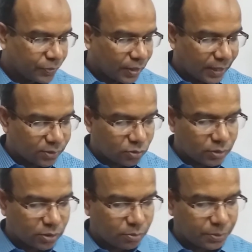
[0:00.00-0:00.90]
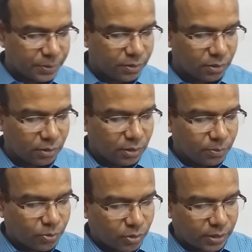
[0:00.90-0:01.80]
খাদ্যও দেখো বিভিন্ন
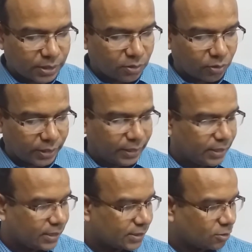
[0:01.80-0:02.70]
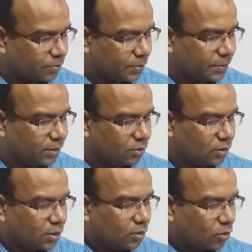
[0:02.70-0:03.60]
প্রকারের হয় এরা দেখো বিভিন্ন
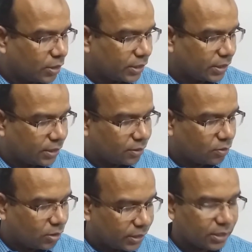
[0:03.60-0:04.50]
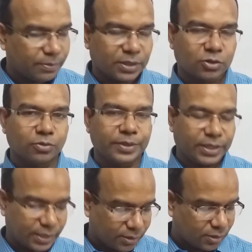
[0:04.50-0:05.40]
অঙ্গে অঙ্গের মাধ্যমে এরা
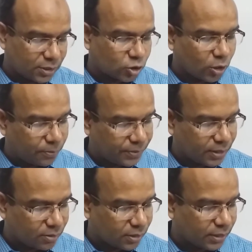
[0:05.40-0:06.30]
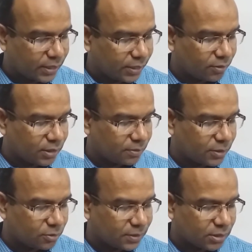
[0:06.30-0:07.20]
কি করে চলাফেরা করে কি কি অঙ্গের
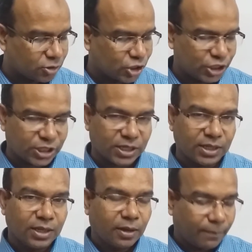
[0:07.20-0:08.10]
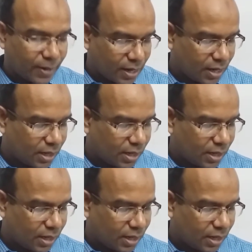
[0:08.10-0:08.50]
মাধ্যমে দেখো সিটা পা